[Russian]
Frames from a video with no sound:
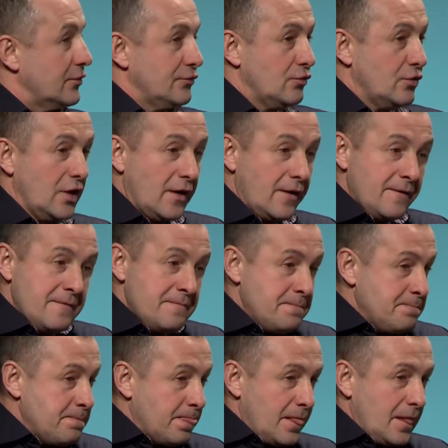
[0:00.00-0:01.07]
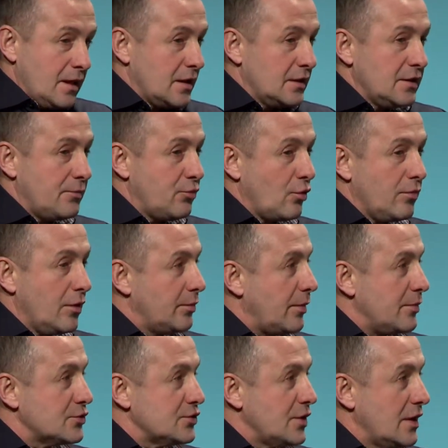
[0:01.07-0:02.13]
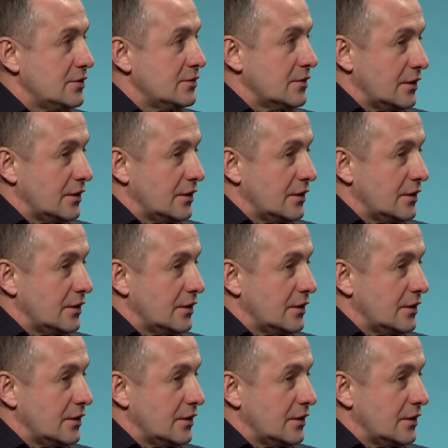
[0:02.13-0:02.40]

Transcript: Но я, э, когда пробовал побеждать,